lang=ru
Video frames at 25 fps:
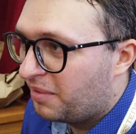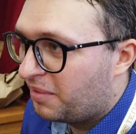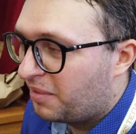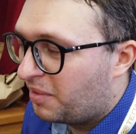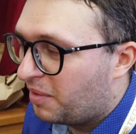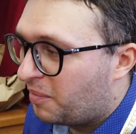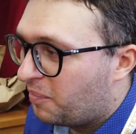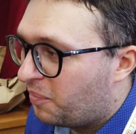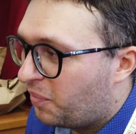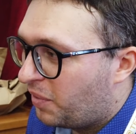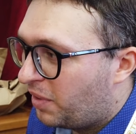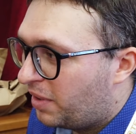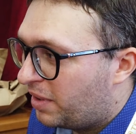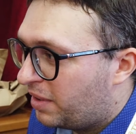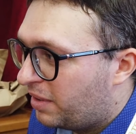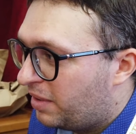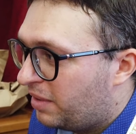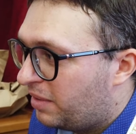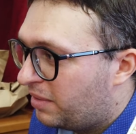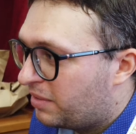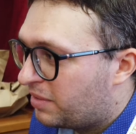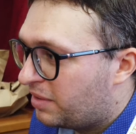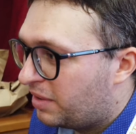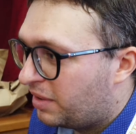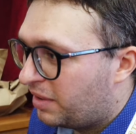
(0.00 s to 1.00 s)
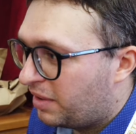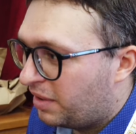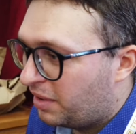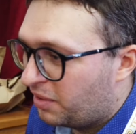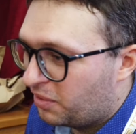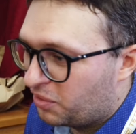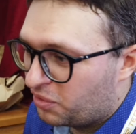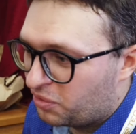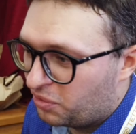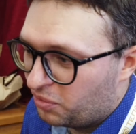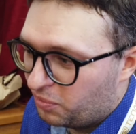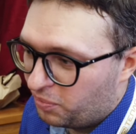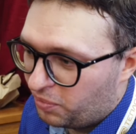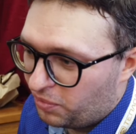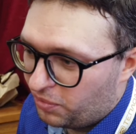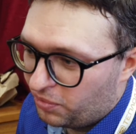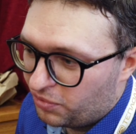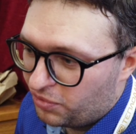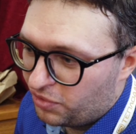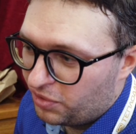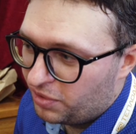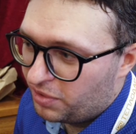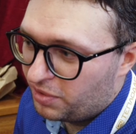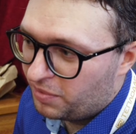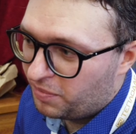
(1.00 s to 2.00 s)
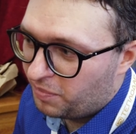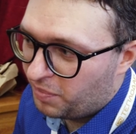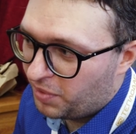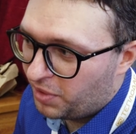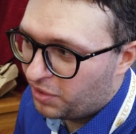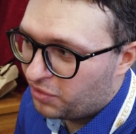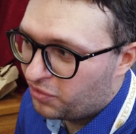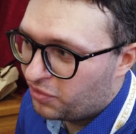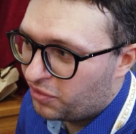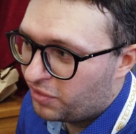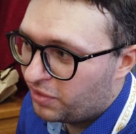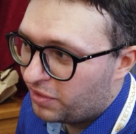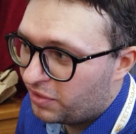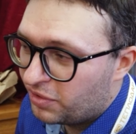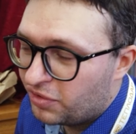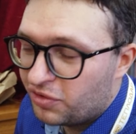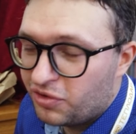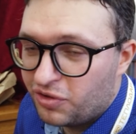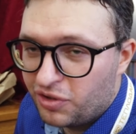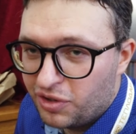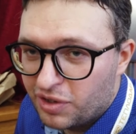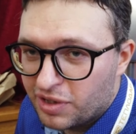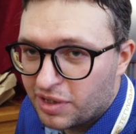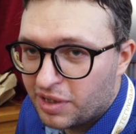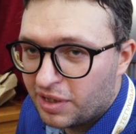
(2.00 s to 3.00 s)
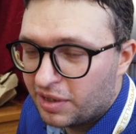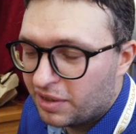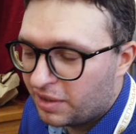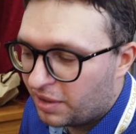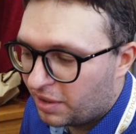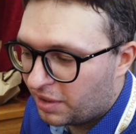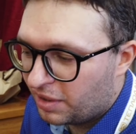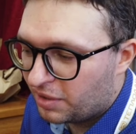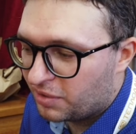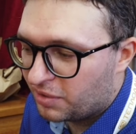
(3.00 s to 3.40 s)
Компары и Сахару, чтобы получить печь чисто на